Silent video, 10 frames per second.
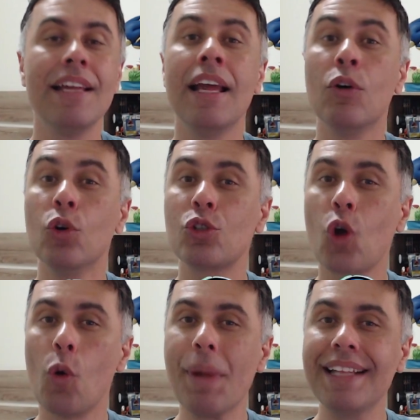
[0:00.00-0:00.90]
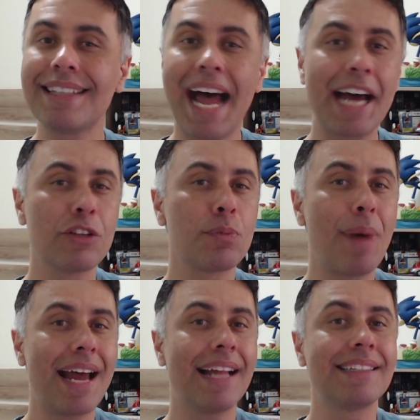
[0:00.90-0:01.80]
os comentários
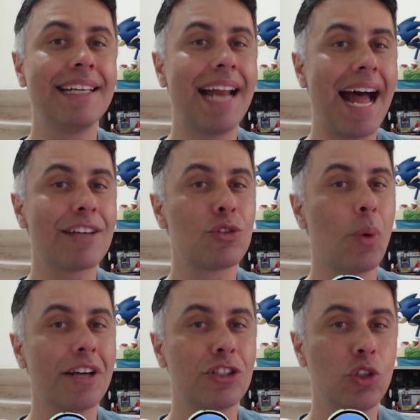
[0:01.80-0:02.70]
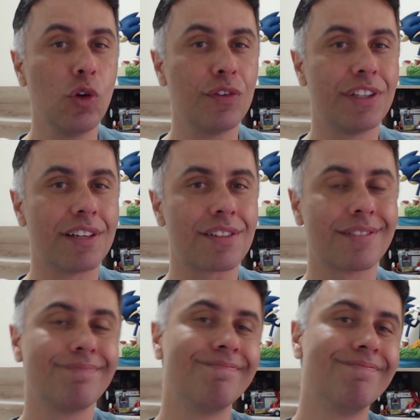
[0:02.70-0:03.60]
para tirar suas dúvidas.
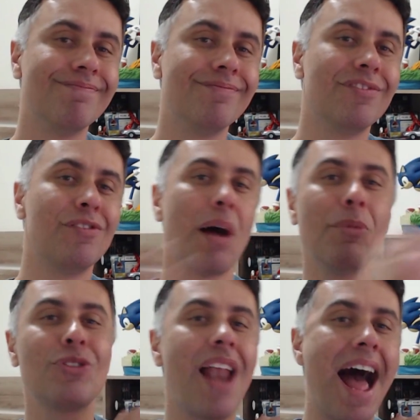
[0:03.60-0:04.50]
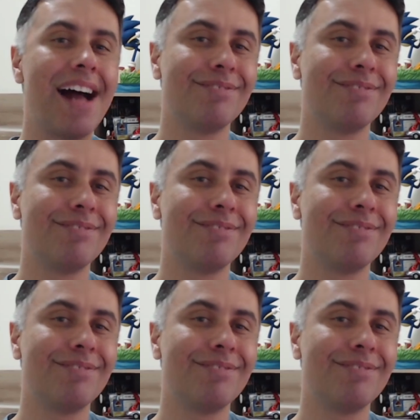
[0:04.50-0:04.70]
Vamos lá!